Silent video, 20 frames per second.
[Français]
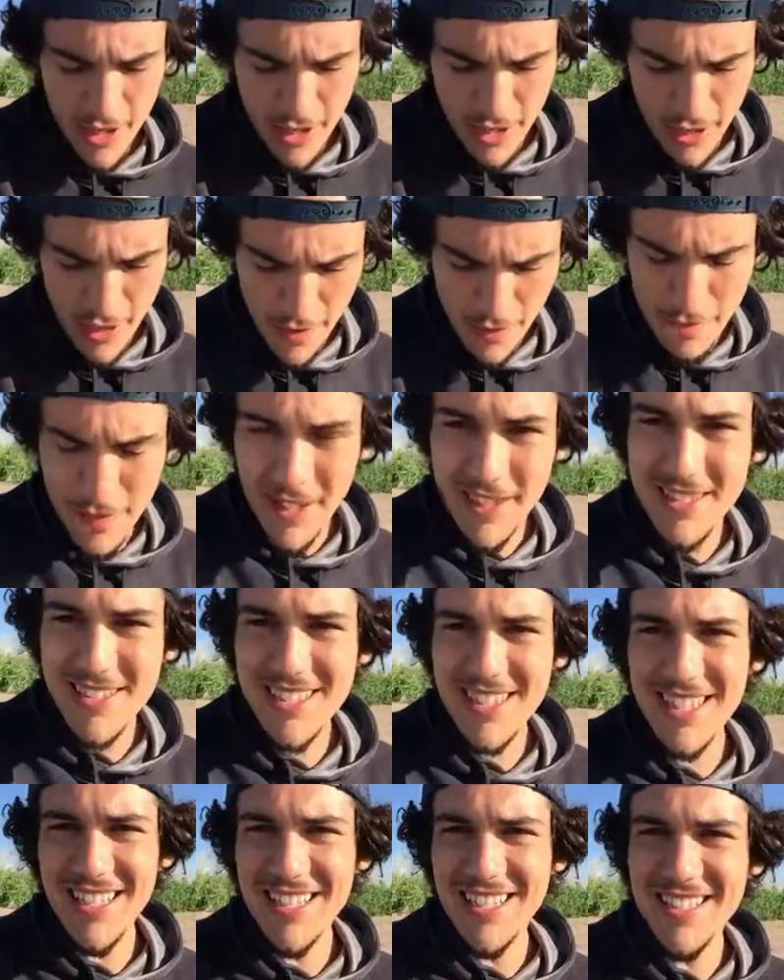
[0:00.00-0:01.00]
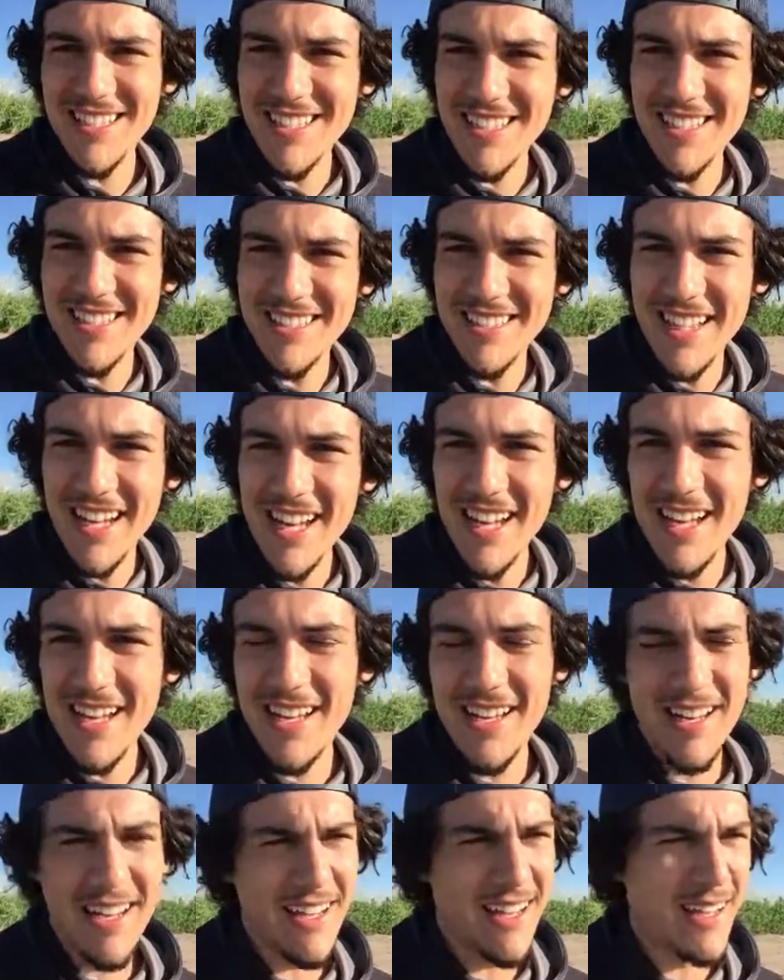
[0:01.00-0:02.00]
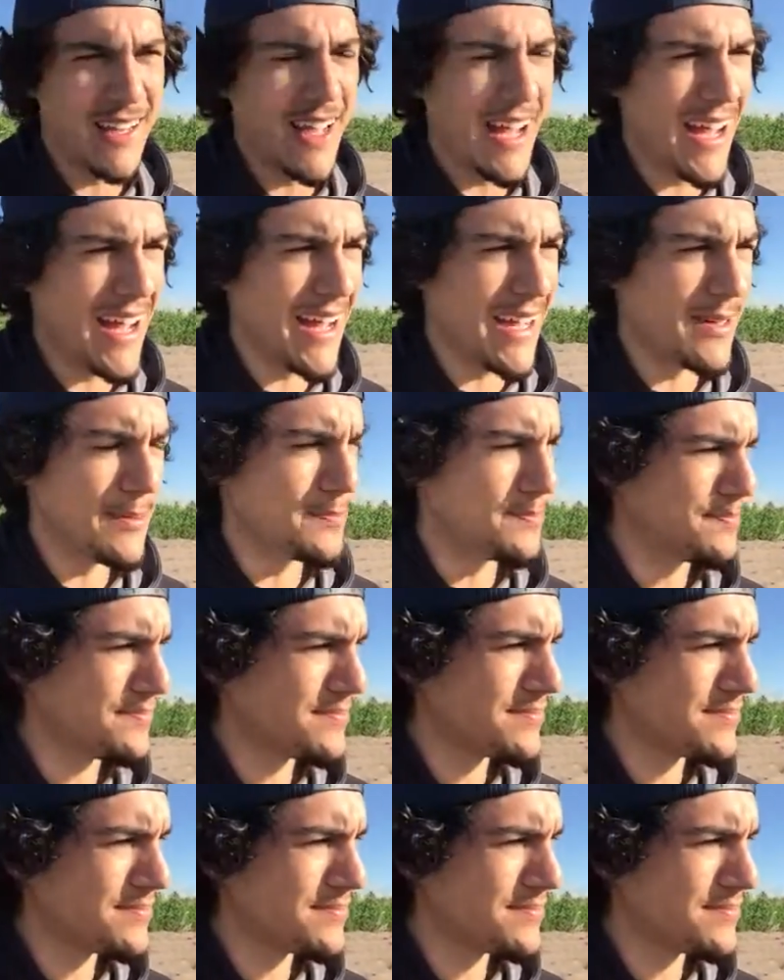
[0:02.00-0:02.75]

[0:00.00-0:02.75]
et il a fait ses, dents euh, à,